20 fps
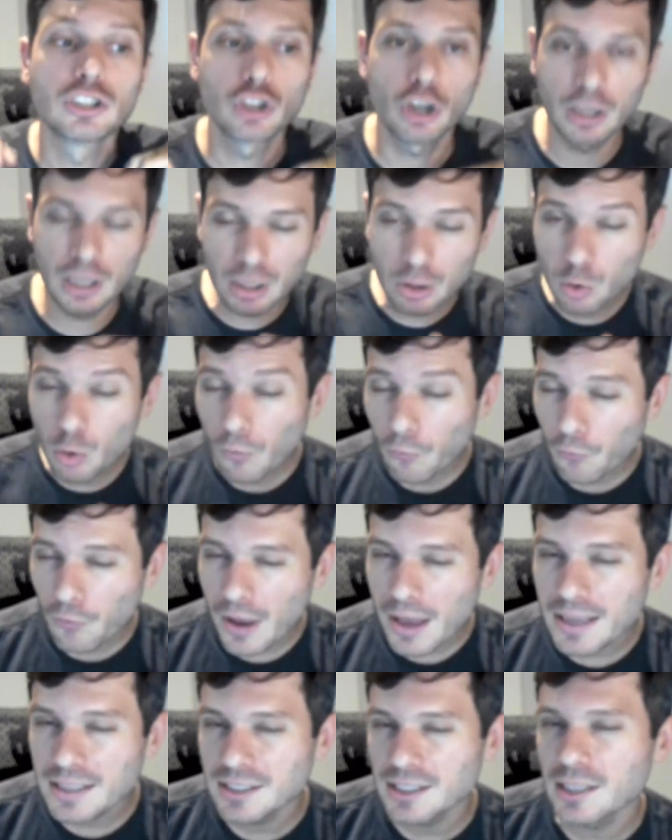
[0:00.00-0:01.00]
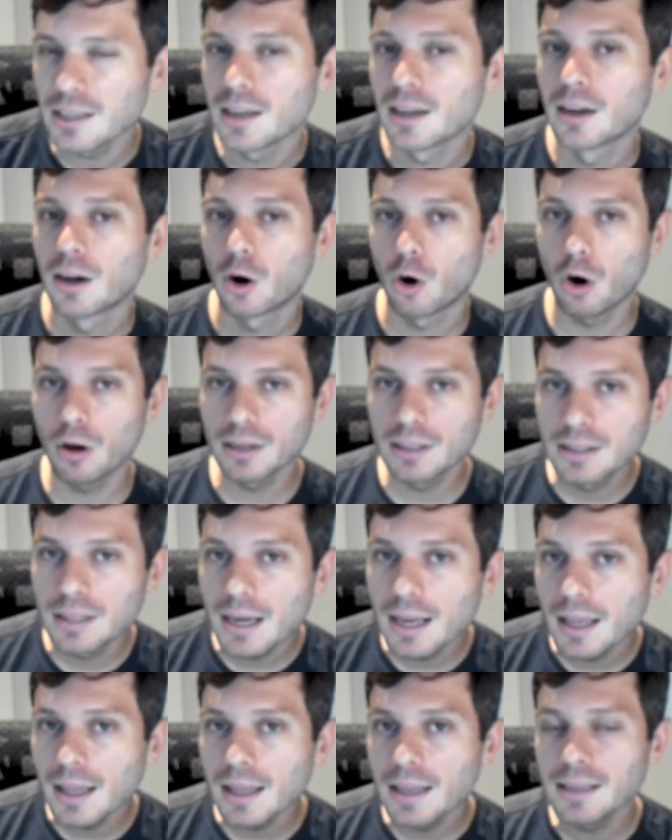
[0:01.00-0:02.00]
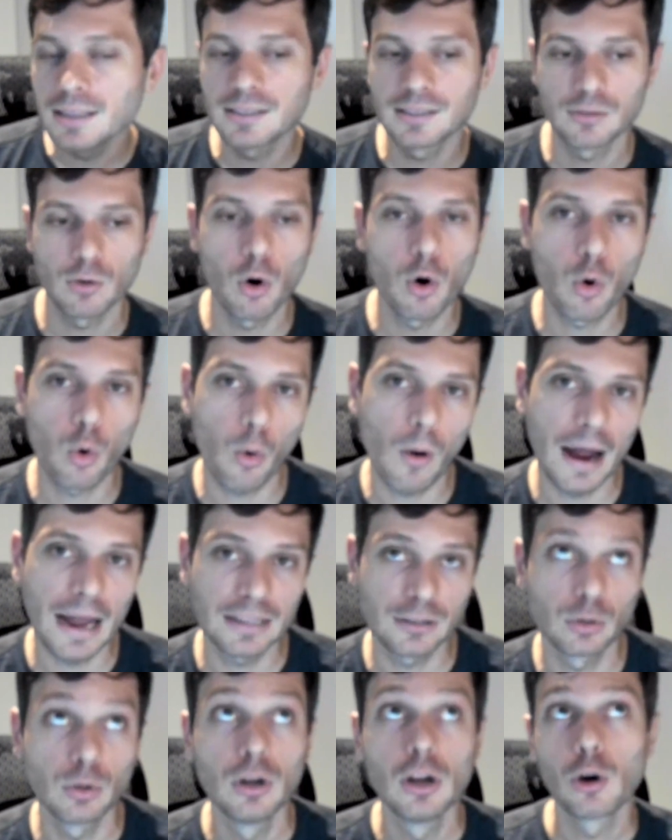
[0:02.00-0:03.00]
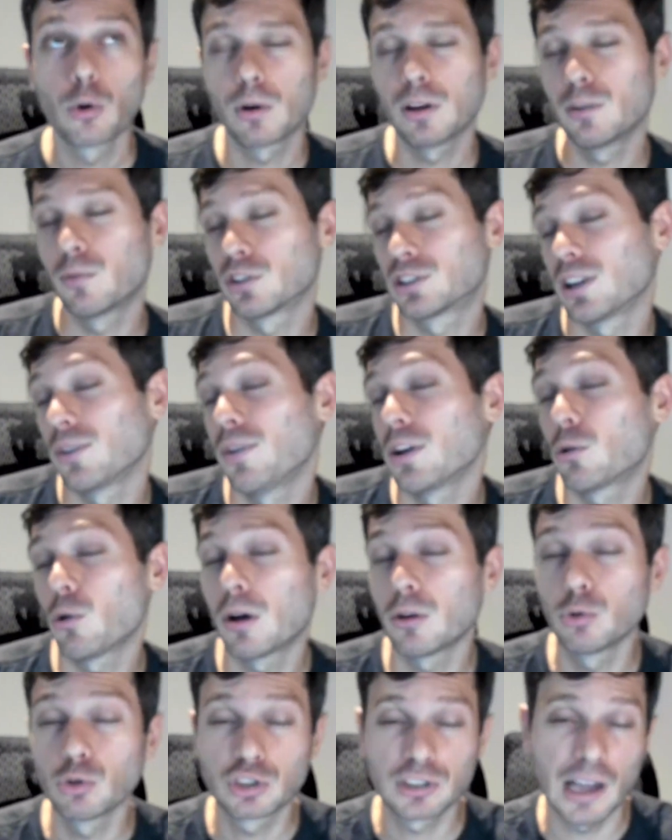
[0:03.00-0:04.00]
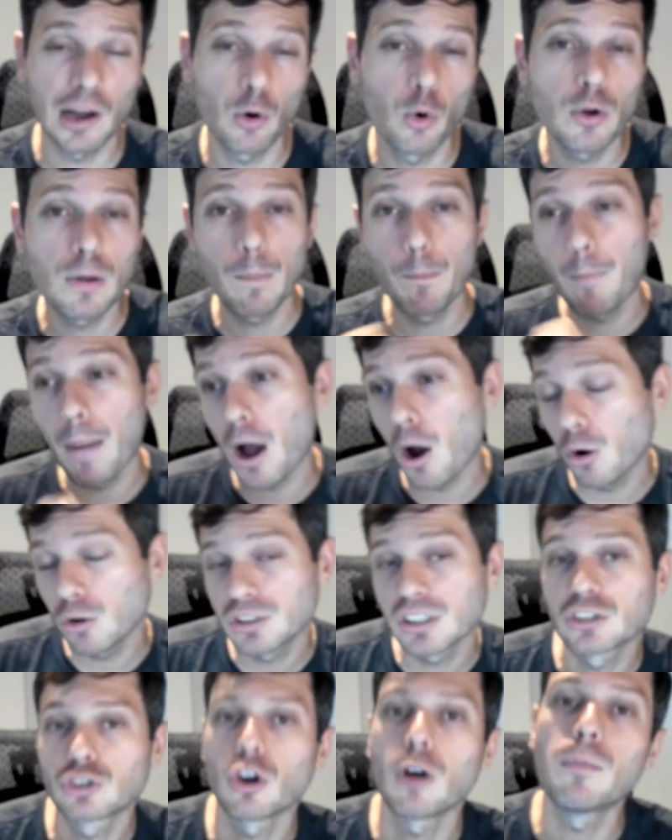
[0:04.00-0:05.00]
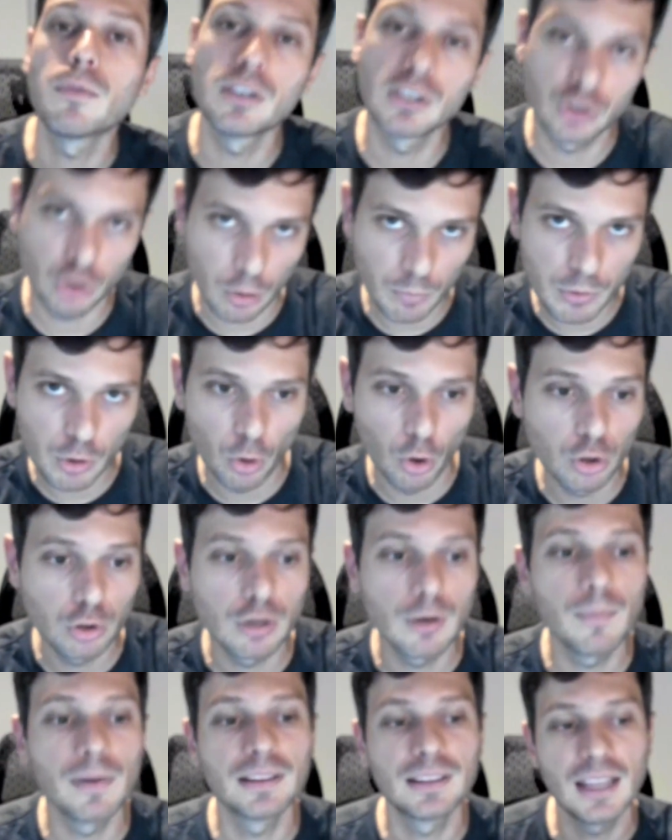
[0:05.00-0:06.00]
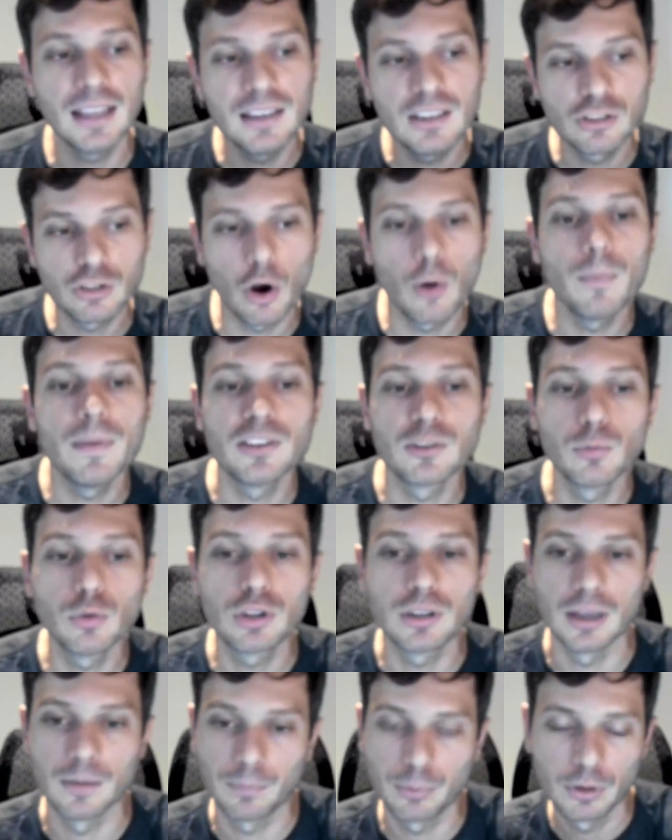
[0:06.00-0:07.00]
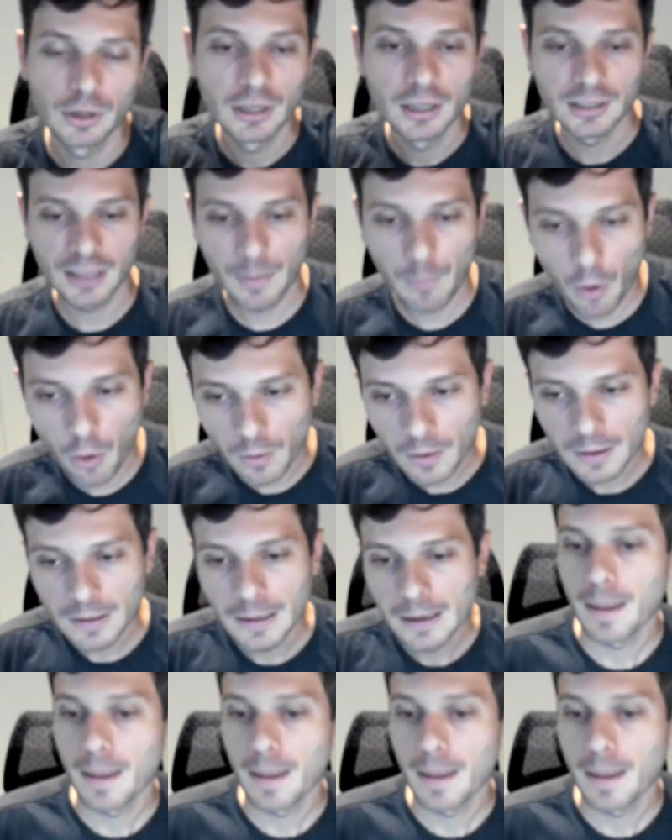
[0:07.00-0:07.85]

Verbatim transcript: só que no Face rode 3 ou 4. Quando você vê que o anúncio está ruim, pausa, sobe, sobe outro e mantém isso ao mesmo tempo. Tá bom?